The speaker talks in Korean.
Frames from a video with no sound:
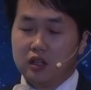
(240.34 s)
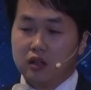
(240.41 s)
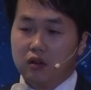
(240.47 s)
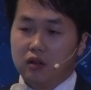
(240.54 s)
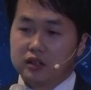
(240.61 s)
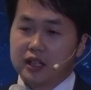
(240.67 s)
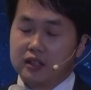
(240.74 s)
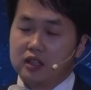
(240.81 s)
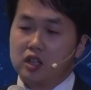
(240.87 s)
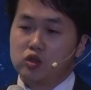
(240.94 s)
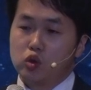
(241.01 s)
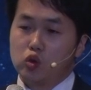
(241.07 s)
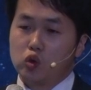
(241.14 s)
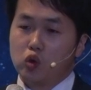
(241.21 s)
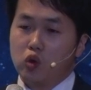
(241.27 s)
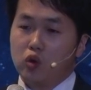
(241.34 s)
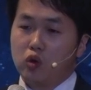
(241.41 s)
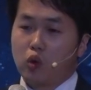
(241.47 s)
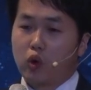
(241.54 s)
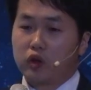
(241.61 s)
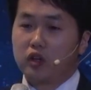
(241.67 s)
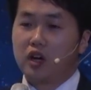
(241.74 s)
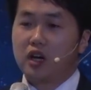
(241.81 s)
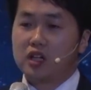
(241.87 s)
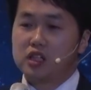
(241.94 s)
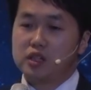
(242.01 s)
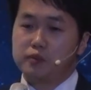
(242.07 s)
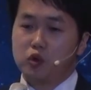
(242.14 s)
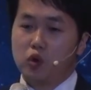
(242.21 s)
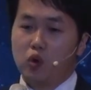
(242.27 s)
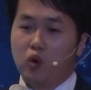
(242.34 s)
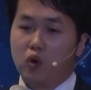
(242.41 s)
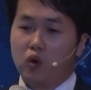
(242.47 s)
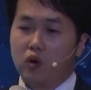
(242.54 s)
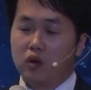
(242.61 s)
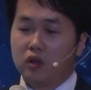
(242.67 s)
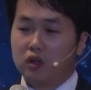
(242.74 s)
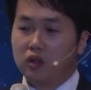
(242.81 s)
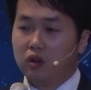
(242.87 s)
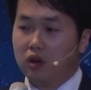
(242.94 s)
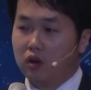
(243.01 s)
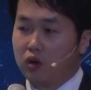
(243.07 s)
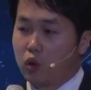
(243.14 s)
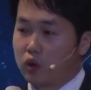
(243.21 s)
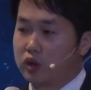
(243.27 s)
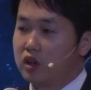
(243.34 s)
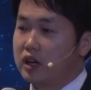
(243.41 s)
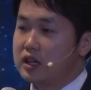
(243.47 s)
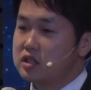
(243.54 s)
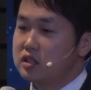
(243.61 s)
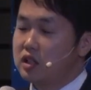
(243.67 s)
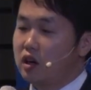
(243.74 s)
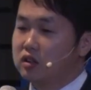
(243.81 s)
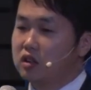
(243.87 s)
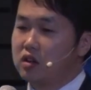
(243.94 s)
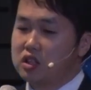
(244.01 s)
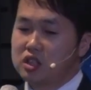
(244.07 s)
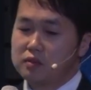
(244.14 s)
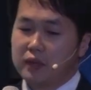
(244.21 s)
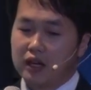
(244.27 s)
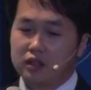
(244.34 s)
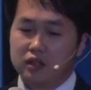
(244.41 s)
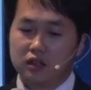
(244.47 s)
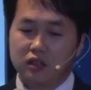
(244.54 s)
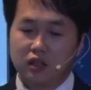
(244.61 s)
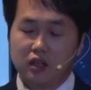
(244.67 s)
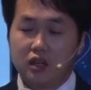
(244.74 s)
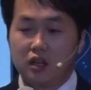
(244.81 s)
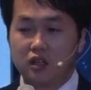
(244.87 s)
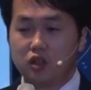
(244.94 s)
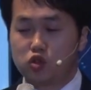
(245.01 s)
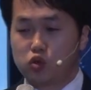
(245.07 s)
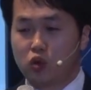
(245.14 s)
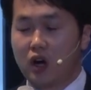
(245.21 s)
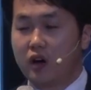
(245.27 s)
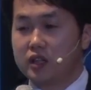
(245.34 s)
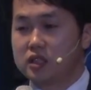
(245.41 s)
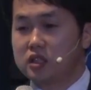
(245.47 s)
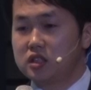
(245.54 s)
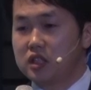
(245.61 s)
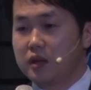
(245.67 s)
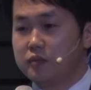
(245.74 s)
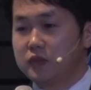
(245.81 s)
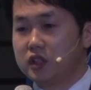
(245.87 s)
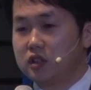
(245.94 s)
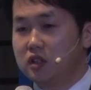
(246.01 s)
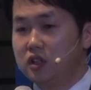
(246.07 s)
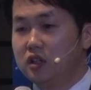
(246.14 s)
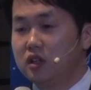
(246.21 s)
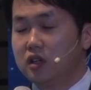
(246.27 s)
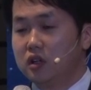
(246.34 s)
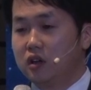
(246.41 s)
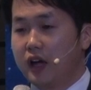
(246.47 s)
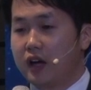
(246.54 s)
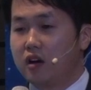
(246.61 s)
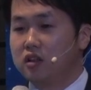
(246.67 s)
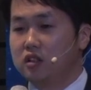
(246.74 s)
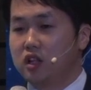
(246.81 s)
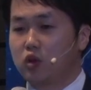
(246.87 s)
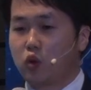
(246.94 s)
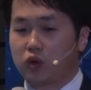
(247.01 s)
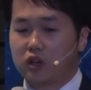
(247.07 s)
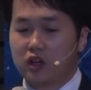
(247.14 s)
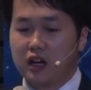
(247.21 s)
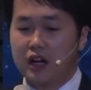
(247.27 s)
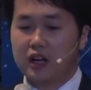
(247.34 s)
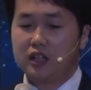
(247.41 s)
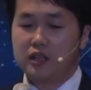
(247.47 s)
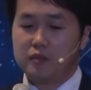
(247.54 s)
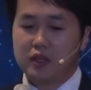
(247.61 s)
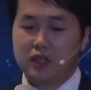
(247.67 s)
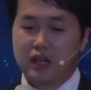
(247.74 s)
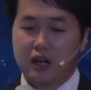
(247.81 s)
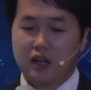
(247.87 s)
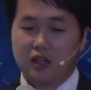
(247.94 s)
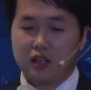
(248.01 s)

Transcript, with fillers: 어, 상대적으로 공격하기 쉽고 어, 공격을 했을 때 얻을 것이 많은 중앙화 시스템들을 해커들이 공격을 하게 됩니다.